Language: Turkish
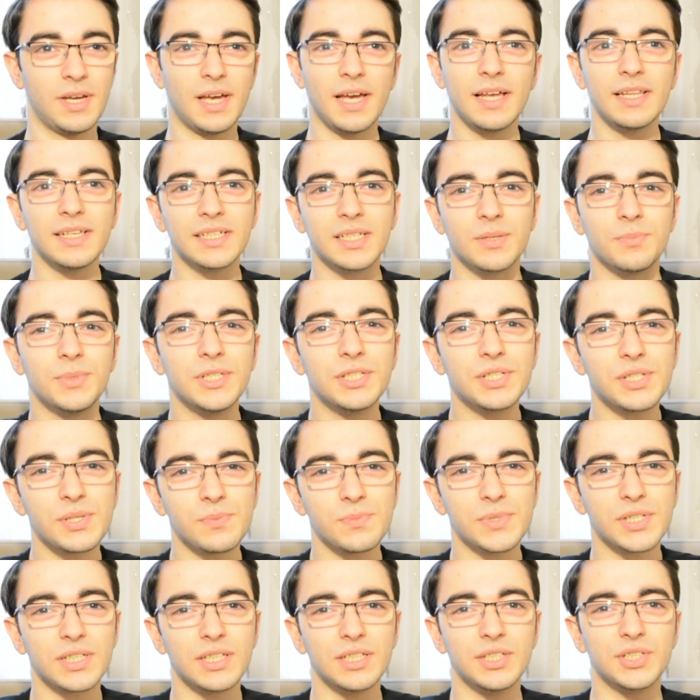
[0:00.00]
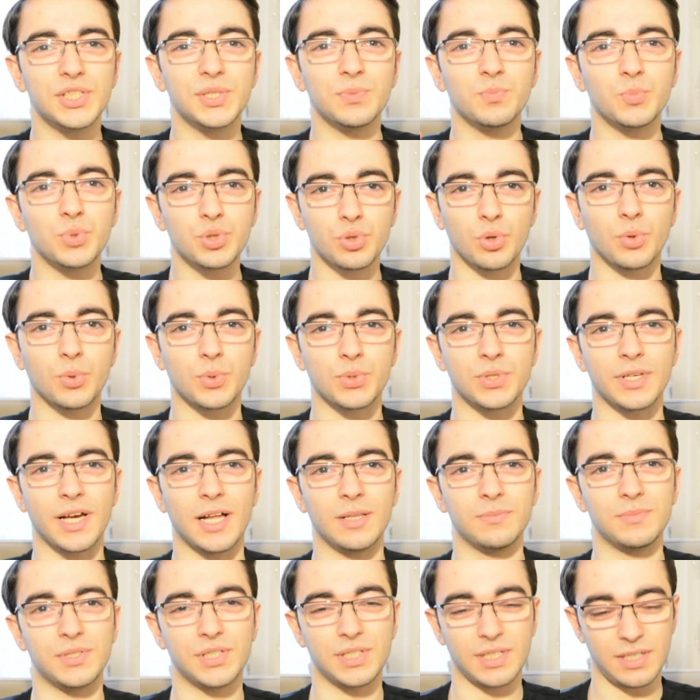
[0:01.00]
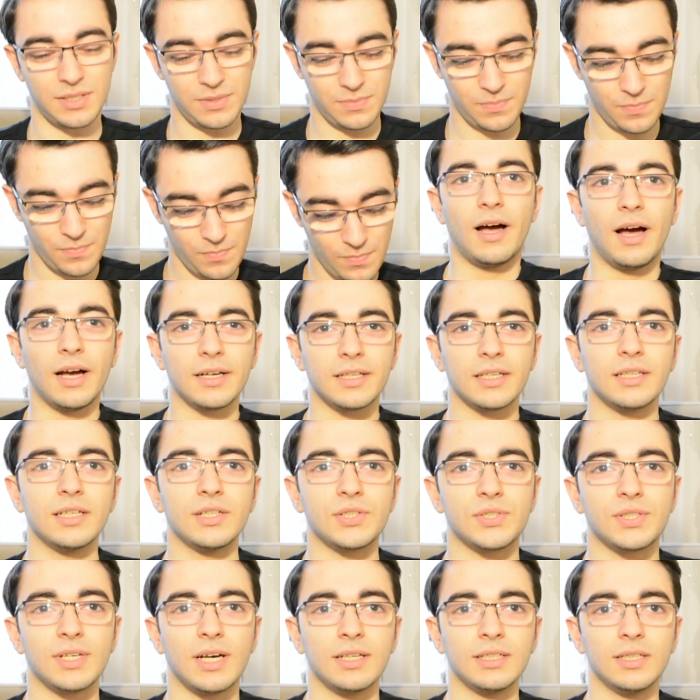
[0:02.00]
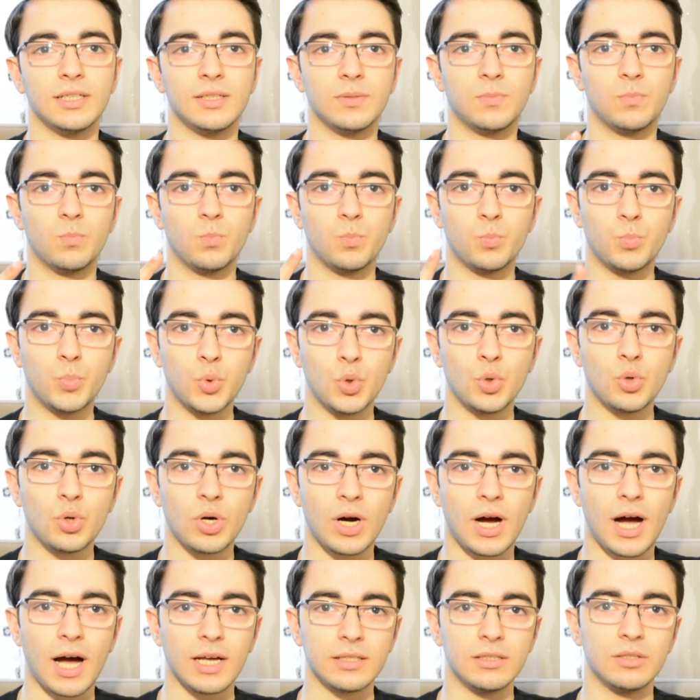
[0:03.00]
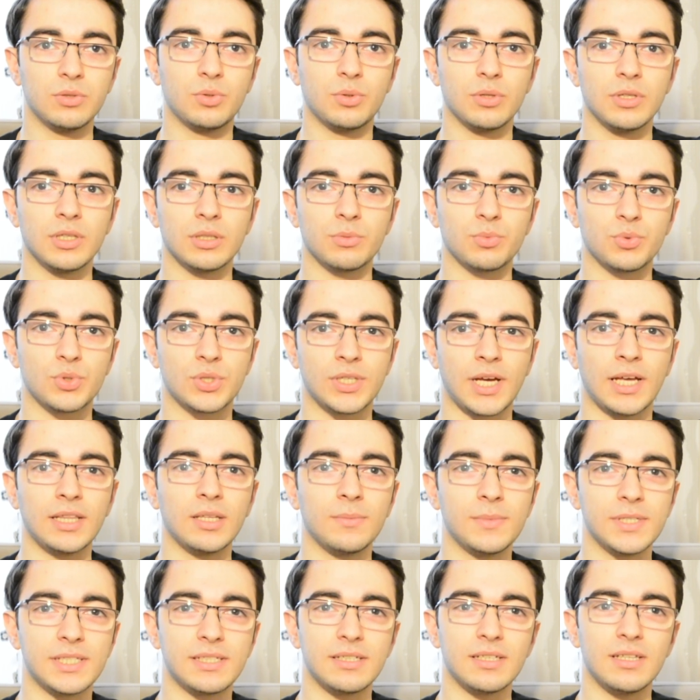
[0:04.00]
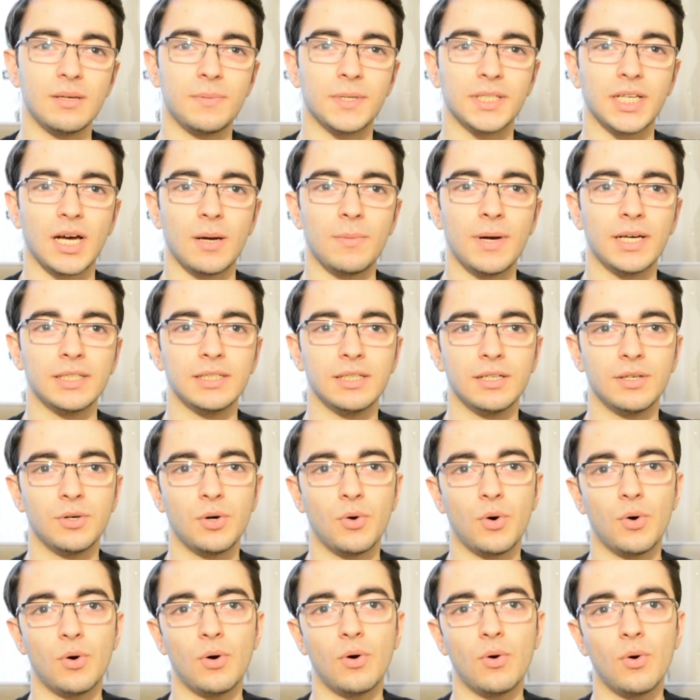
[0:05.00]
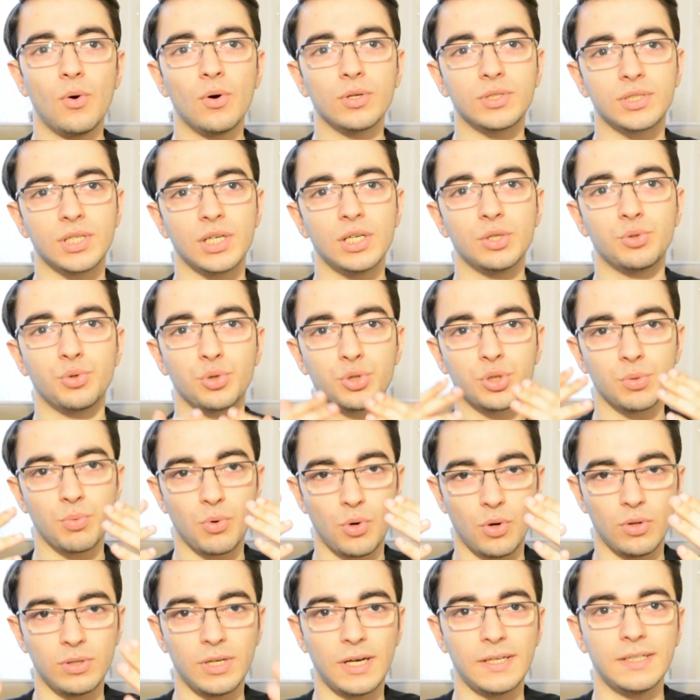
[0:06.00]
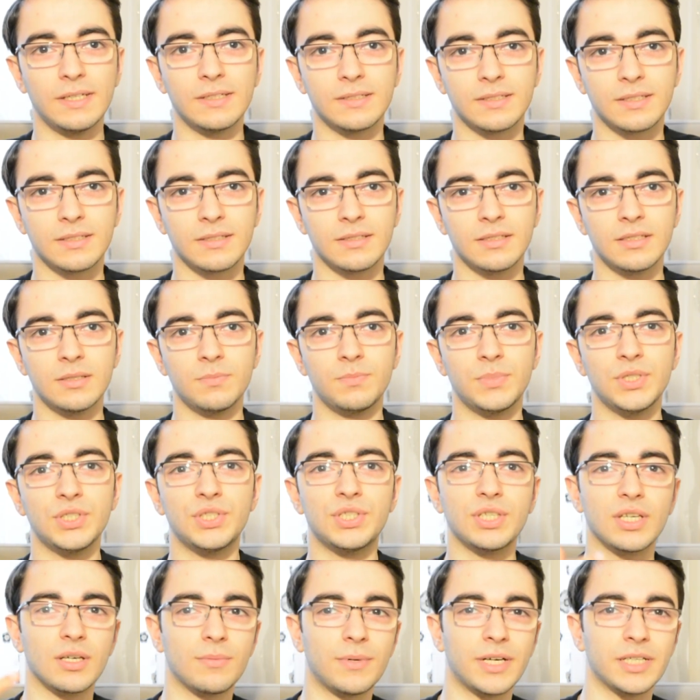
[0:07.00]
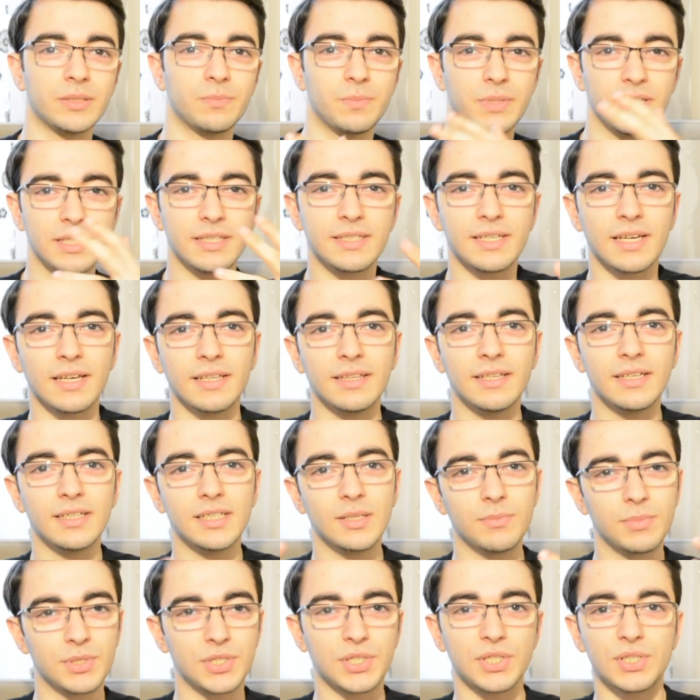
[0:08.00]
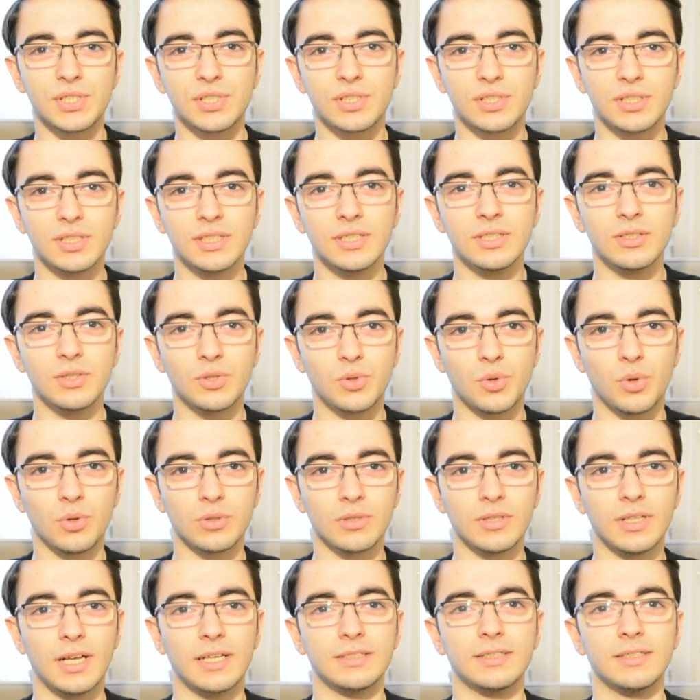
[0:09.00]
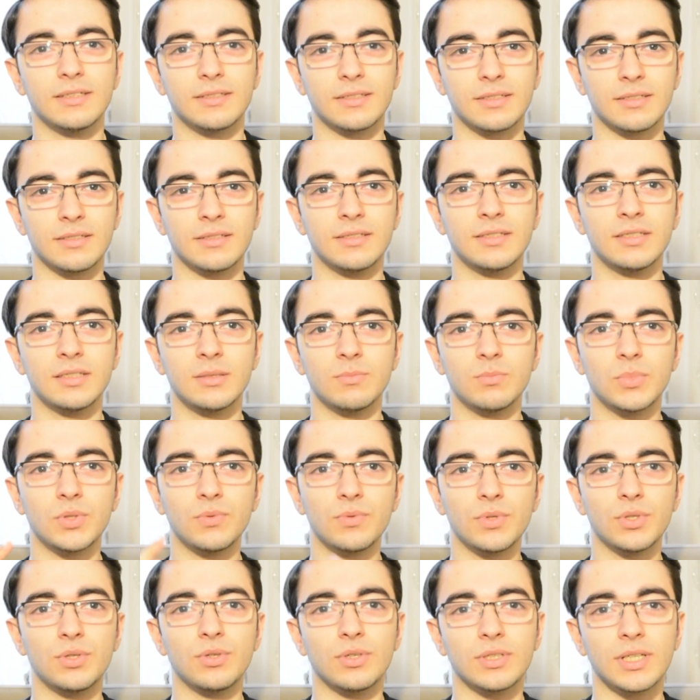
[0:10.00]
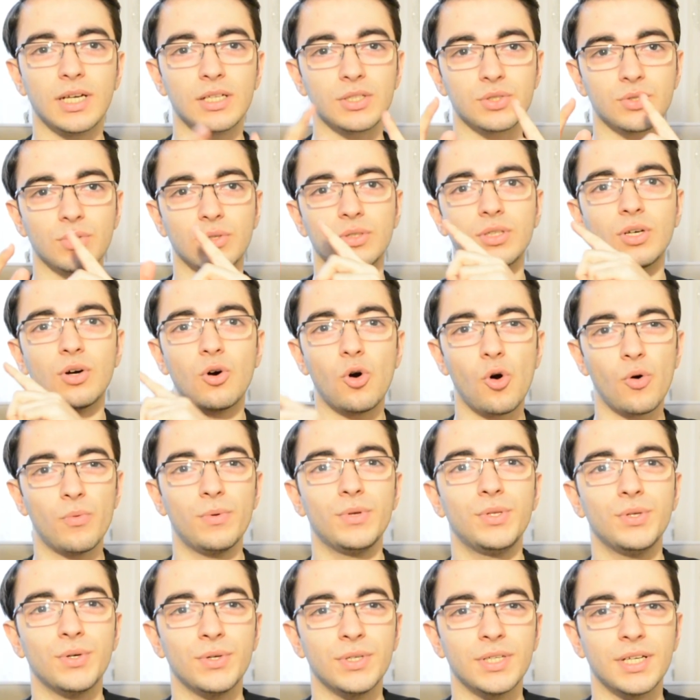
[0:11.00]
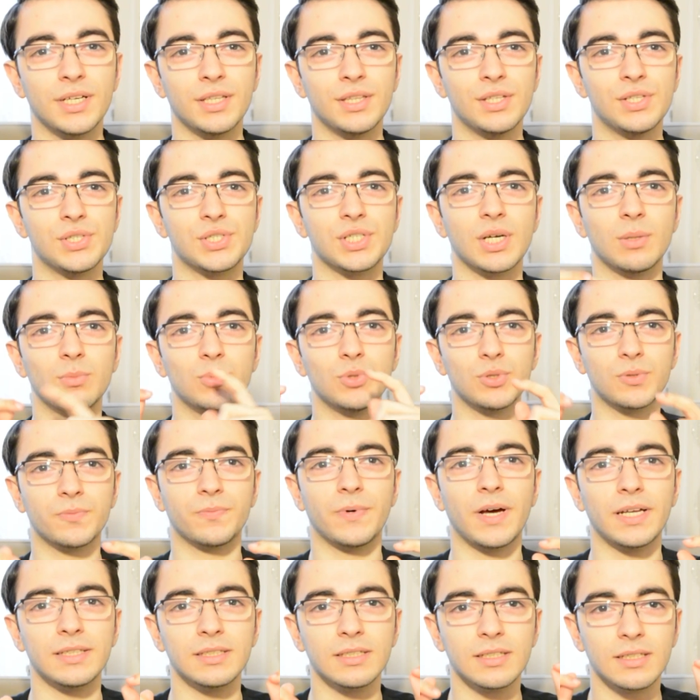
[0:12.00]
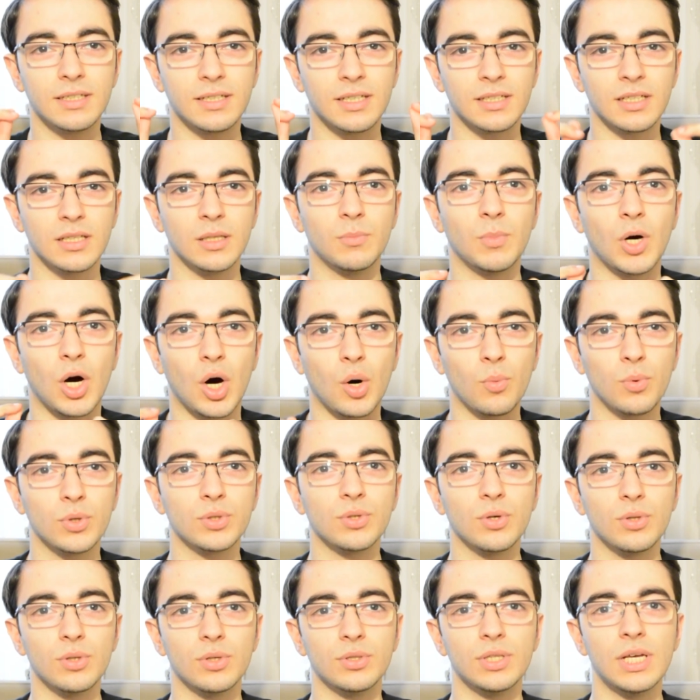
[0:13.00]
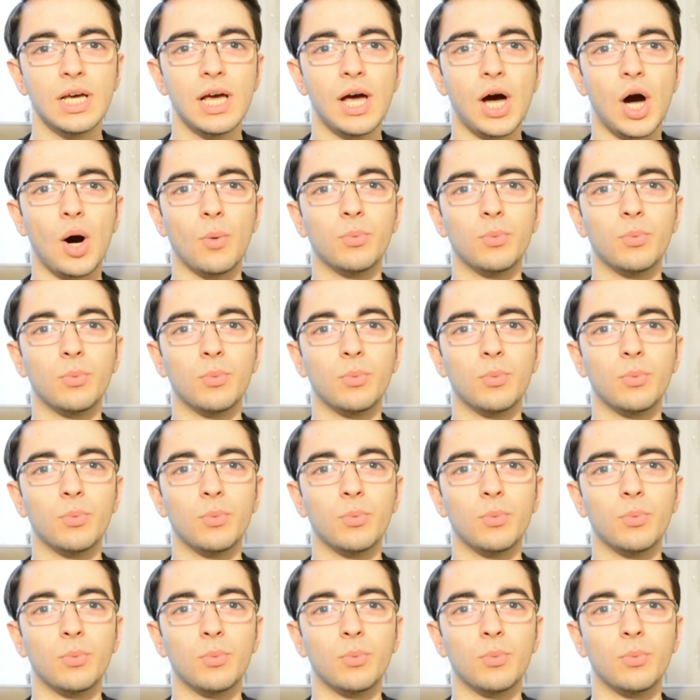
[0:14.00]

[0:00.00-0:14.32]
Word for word: Hele ki bilişimciler için bu çok güzel bir şey. Arkadaşlar bu adil kullanım düzenlemesiyle beraber Ortaya kötü bir olay atıldı. 1 GB 1 TL gibi çeşitli konular atıldı. Bu videodan sonra o videoyu yayınlayacağım. Lütfen kanalıma abone olun.